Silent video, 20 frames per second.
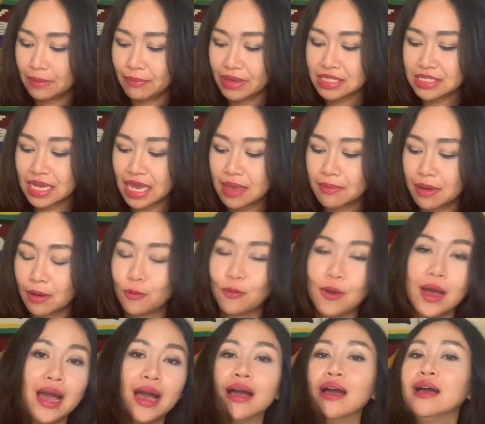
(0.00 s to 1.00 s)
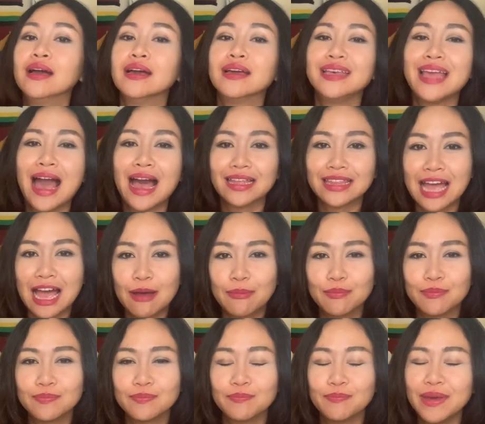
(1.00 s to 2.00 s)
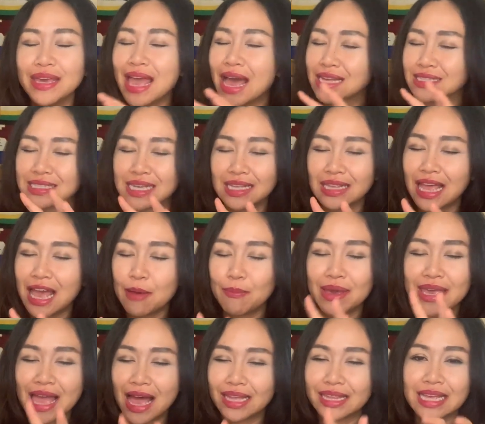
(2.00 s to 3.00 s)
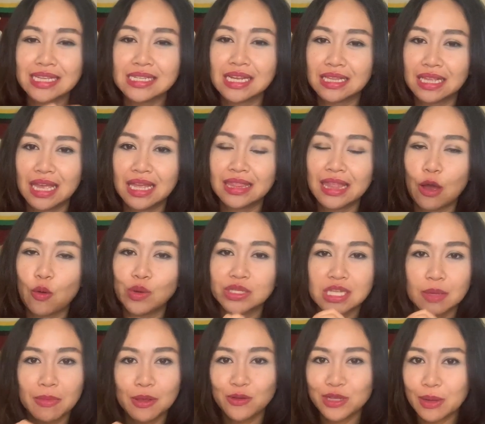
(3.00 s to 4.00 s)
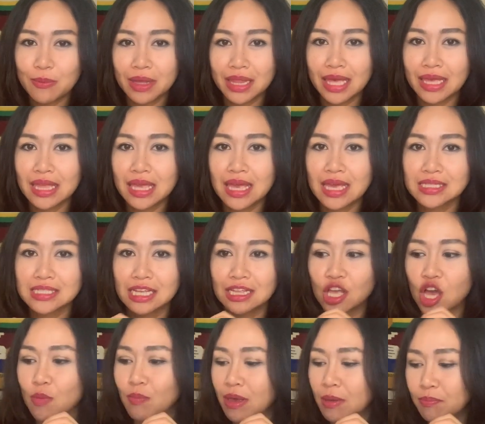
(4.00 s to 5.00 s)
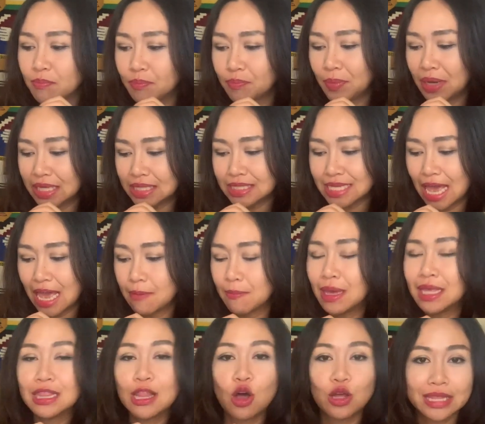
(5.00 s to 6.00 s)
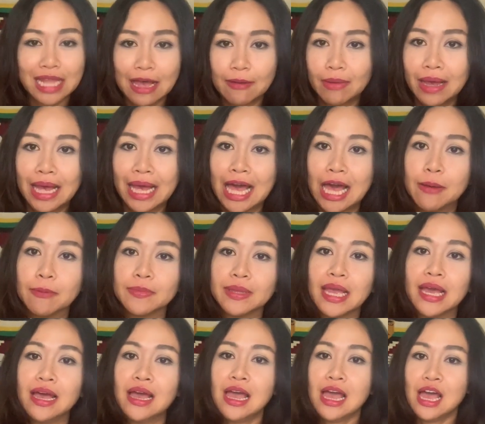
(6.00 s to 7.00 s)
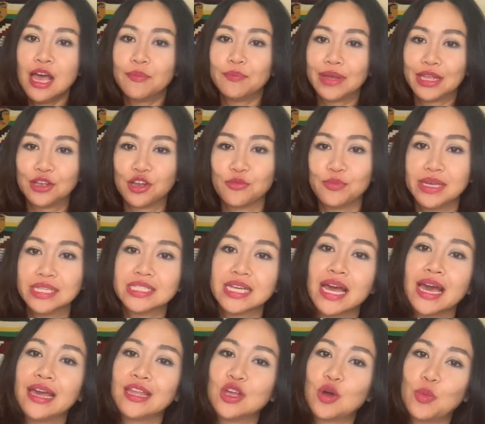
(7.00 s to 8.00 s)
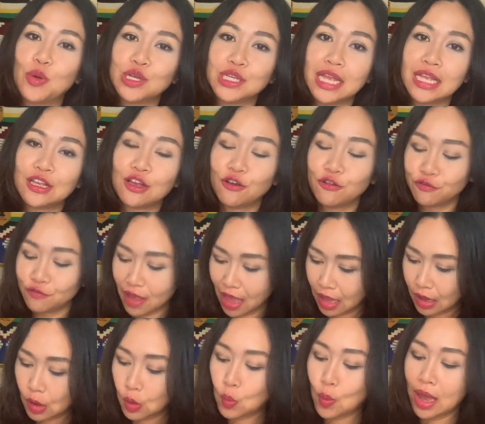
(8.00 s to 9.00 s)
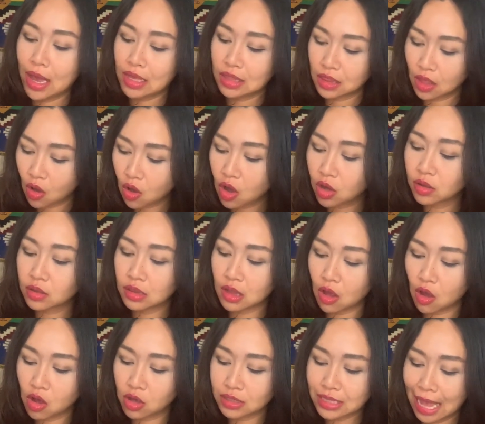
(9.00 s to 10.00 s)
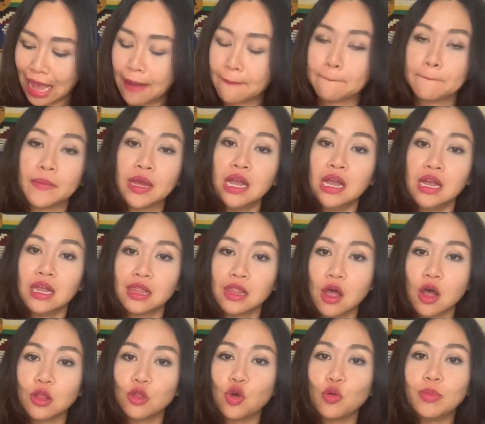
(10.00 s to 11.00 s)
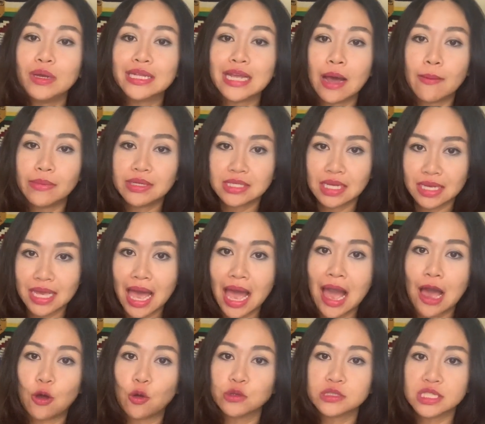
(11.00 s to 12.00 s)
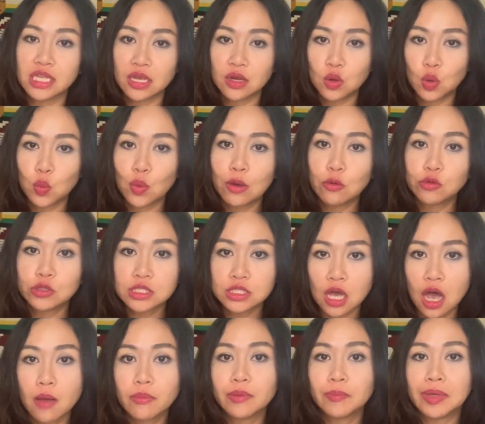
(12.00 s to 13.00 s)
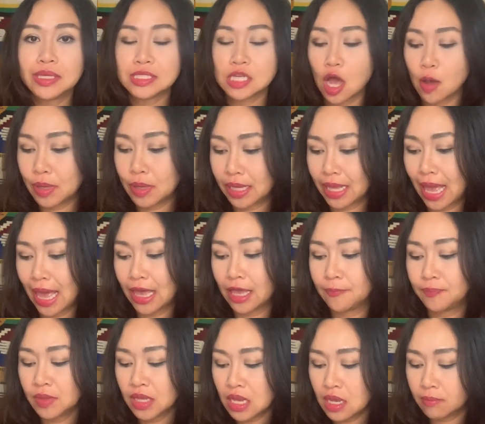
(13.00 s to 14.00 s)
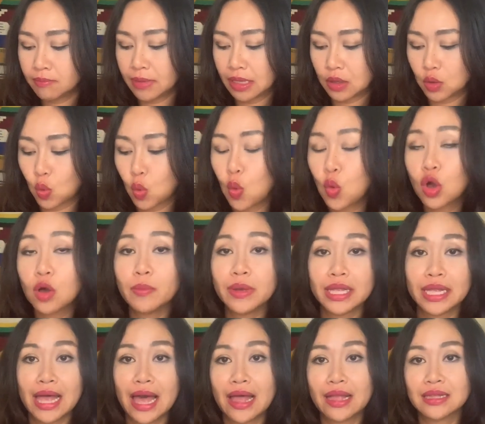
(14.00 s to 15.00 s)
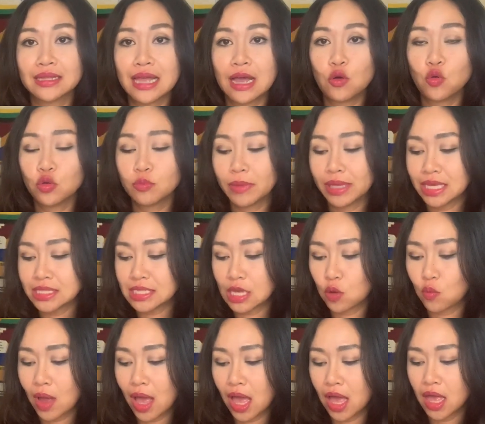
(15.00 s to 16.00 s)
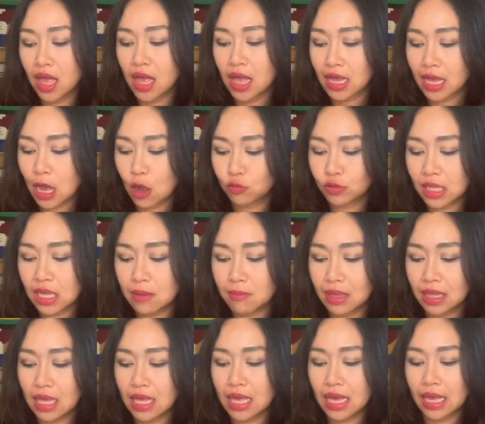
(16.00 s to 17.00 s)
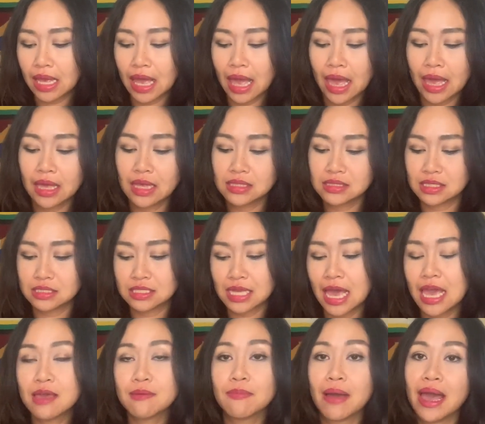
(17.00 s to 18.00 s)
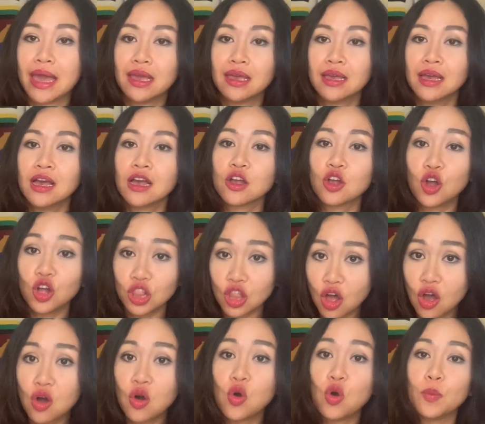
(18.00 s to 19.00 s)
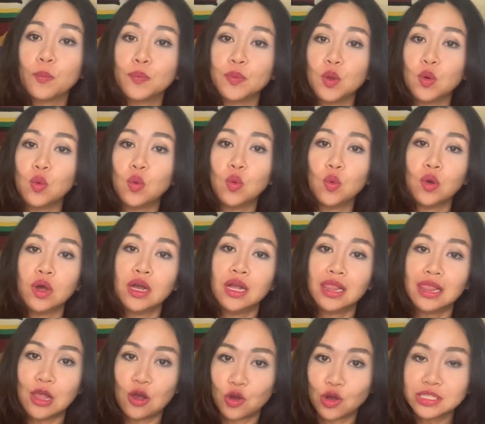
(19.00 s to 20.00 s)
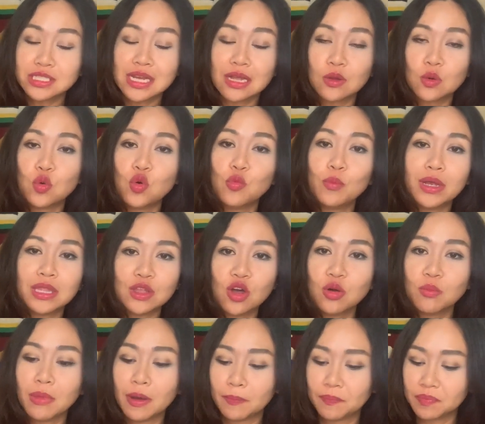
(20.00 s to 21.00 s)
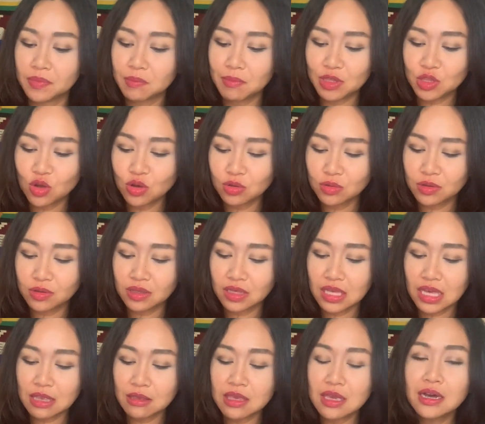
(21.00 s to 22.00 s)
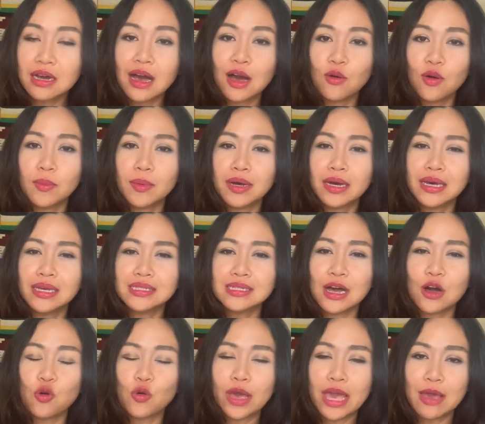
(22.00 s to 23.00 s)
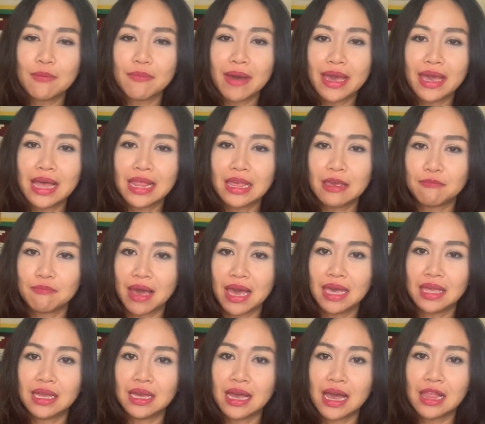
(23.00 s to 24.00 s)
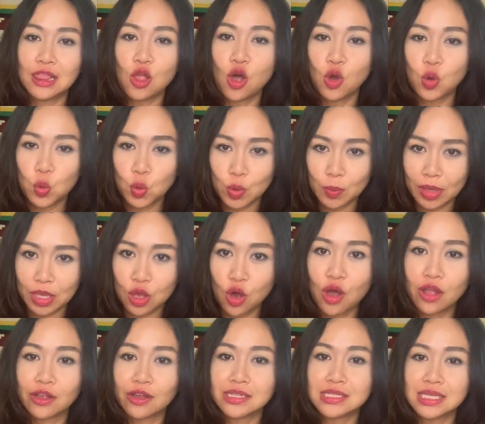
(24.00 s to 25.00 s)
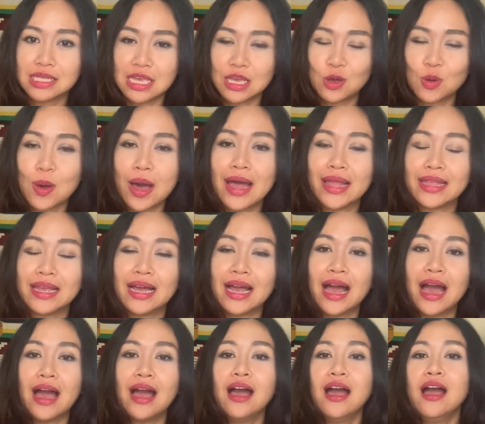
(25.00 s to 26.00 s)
ไม่ใช่แบบว่าอยากทำไม่อยากสิ่งนี้ไม่อยากได้สิ่งนี้แต่ว่าฉันไม่รู้ทำอะไรดีฉันก็ไม่เปิดใจไม่ลองตามหาแบบนี้มันก็ไม่ใช่เนาะเพราะฉะนั้นก็ฝากเอาไว้ลองทำลองลงมือทำมาสักอย่างคุณจะได้รู้ว่าคุณชอบหรือไม่ชยังไงเหมือนคู่ก็เหมือนกันถ้าคุณไม่แน่ใจว่าเขาดีไม่ดียังไงจะใช่ไหมก็ลองคบดูแล้วก็จะรู้ไม่ต้องคิดเยอะอะว่าเฮ้ยจะโอเคไหมอะไรไหมนะคะลองคุยไปก่อนก็จะดีกว่านะคะ